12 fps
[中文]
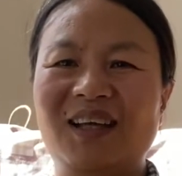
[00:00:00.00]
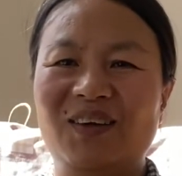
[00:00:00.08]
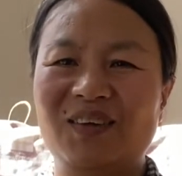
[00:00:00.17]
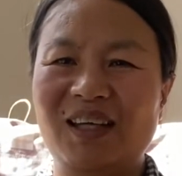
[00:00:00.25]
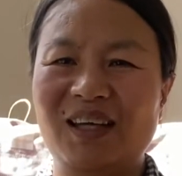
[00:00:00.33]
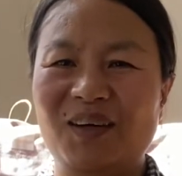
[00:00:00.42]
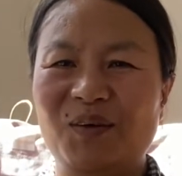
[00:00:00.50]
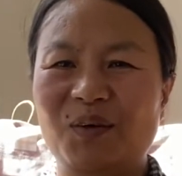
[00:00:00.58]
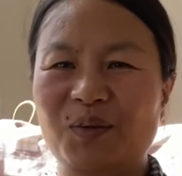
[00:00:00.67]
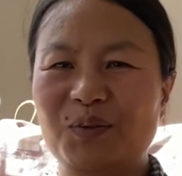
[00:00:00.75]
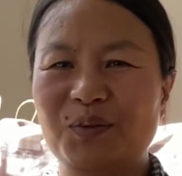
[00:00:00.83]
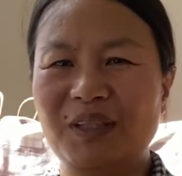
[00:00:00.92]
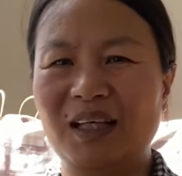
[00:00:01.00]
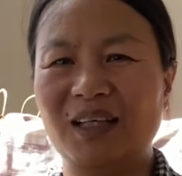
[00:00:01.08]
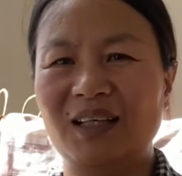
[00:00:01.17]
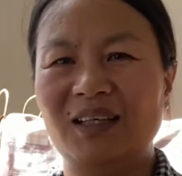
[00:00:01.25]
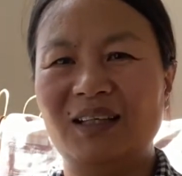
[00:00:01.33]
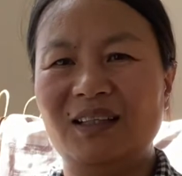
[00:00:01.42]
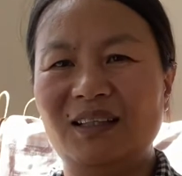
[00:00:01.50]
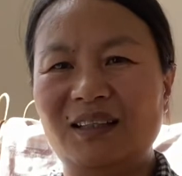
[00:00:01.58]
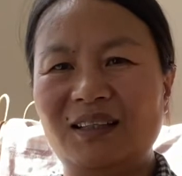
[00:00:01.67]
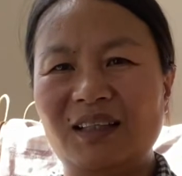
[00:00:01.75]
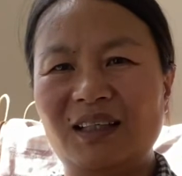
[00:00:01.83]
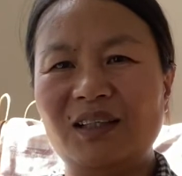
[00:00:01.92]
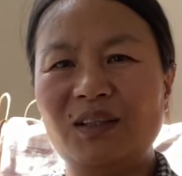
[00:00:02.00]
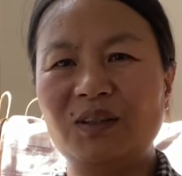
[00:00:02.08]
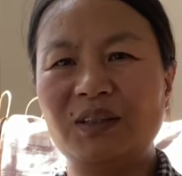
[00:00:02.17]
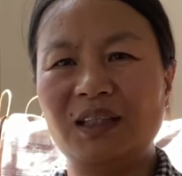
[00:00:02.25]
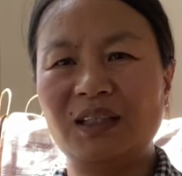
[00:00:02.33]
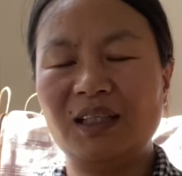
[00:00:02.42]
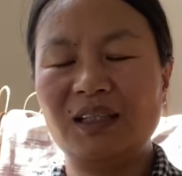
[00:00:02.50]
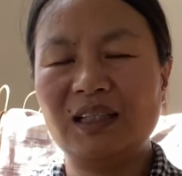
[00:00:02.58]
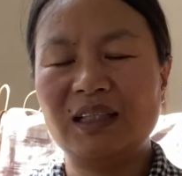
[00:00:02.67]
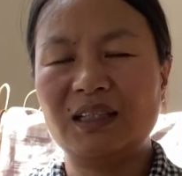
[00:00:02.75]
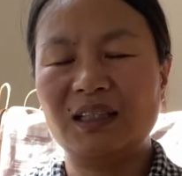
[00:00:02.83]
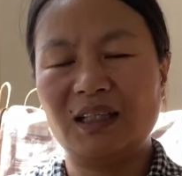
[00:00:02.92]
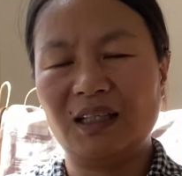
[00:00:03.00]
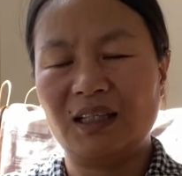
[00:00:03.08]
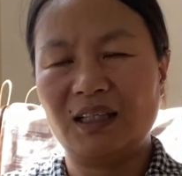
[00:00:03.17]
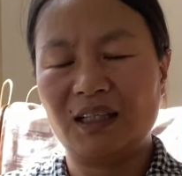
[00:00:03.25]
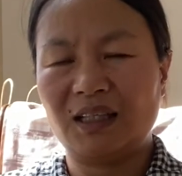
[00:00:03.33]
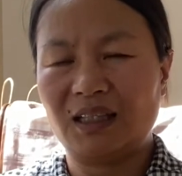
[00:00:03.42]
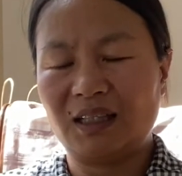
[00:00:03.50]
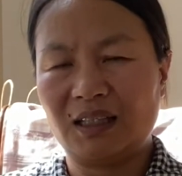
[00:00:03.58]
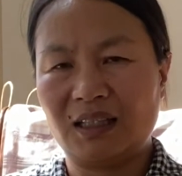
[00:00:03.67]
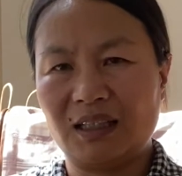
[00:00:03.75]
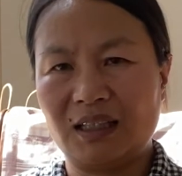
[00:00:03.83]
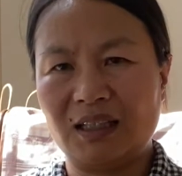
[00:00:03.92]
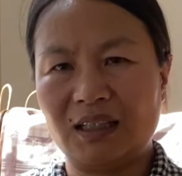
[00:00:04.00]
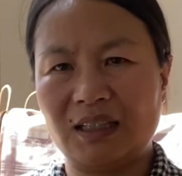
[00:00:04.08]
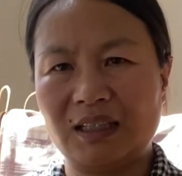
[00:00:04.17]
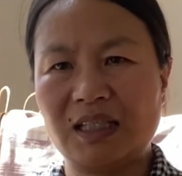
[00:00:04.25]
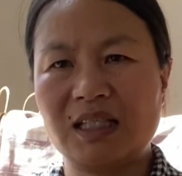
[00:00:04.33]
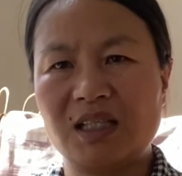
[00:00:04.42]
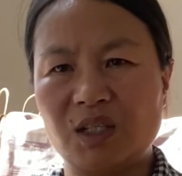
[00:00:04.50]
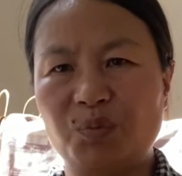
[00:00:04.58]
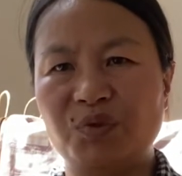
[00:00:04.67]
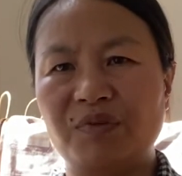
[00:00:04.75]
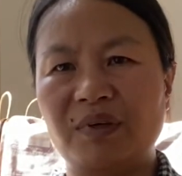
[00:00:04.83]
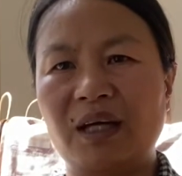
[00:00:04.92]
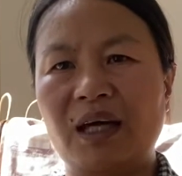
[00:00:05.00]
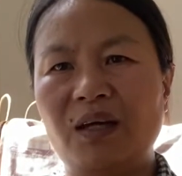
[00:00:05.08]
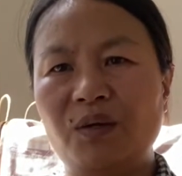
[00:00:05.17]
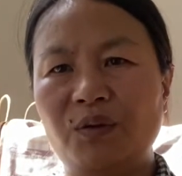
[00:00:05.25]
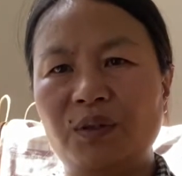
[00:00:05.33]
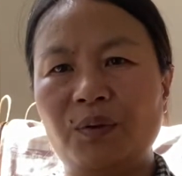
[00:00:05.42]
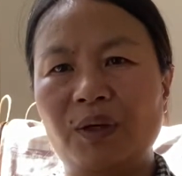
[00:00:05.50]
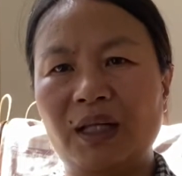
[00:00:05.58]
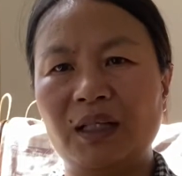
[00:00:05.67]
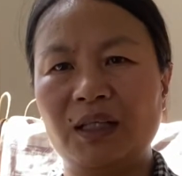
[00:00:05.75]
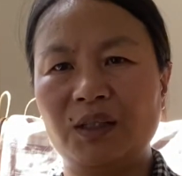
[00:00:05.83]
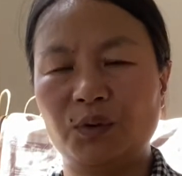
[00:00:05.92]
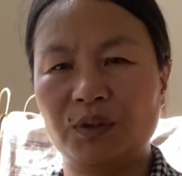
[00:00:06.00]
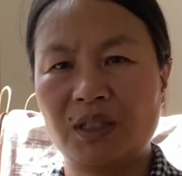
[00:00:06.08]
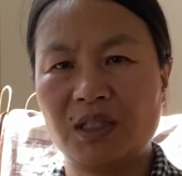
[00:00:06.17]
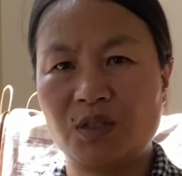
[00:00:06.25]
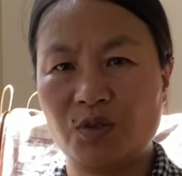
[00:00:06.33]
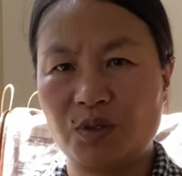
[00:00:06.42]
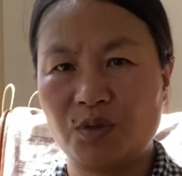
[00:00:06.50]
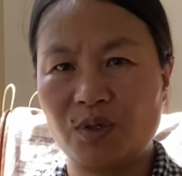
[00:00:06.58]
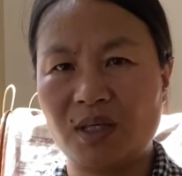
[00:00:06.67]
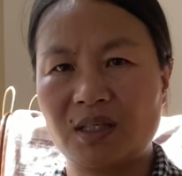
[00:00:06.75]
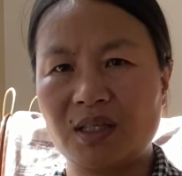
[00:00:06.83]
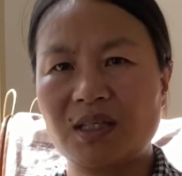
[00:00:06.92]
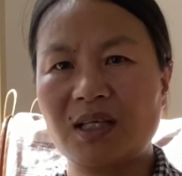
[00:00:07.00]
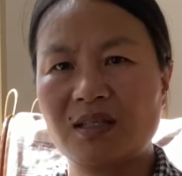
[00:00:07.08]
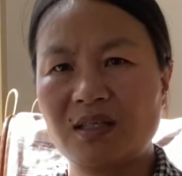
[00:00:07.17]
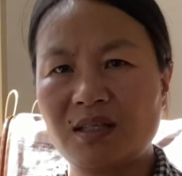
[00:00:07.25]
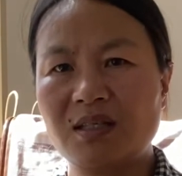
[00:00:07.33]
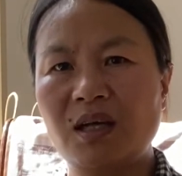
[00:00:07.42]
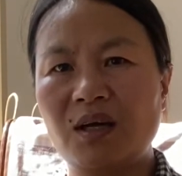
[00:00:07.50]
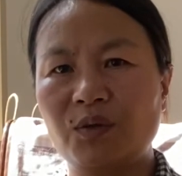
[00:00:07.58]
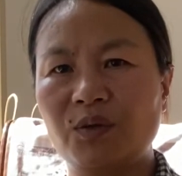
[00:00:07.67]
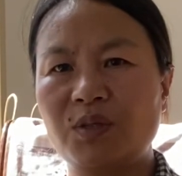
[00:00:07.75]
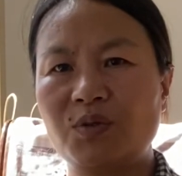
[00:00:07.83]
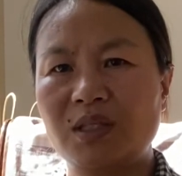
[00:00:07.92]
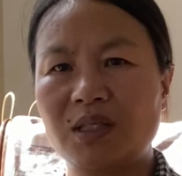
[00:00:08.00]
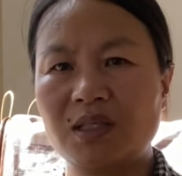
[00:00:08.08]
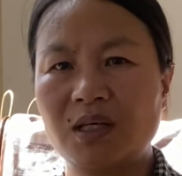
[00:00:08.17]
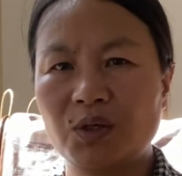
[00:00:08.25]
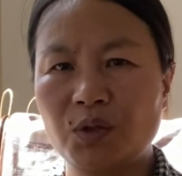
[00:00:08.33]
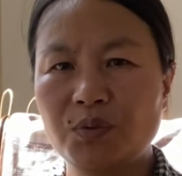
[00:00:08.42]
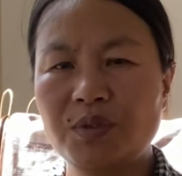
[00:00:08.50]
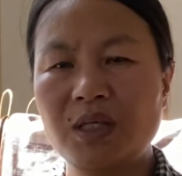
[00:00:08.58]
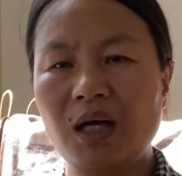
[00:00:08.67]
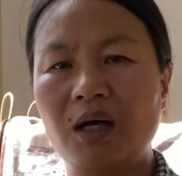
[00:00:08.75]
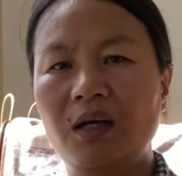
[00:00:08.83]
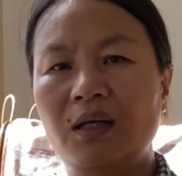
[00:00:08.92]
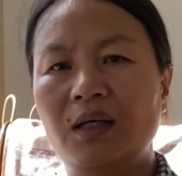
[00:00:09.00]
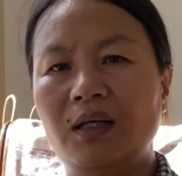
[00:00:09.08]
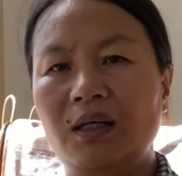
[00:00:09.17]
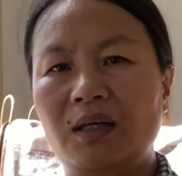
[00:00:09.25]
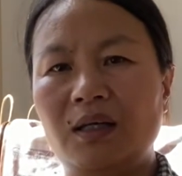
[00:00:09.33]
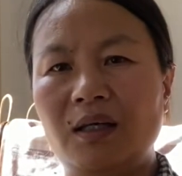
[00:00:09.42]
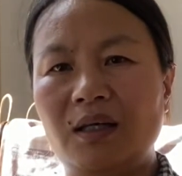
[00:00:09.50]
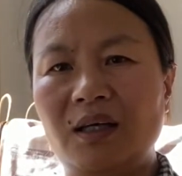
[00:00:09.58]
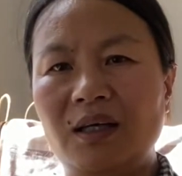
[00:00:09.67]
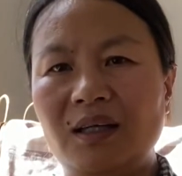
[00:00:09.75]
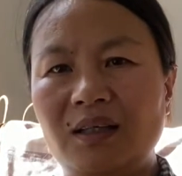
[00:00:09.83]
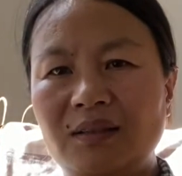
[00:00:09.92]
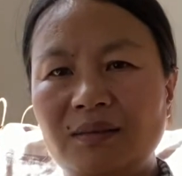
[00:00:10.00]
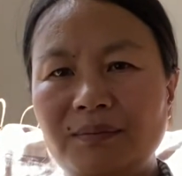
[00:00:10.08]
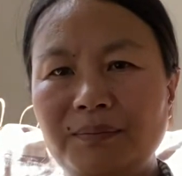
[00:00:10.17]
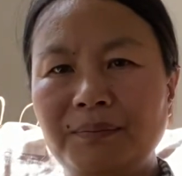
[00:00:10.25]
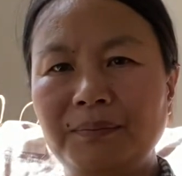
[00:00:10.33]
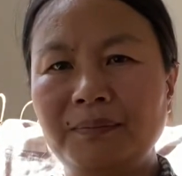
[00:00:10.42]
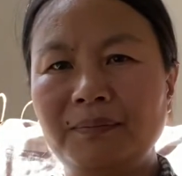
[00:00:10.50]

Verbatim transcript: 讨厌我姑娘。然后等到那个，这是一部分。还有的话呢，有的就是选择上私校，有的选择上公校。s b y 嗯，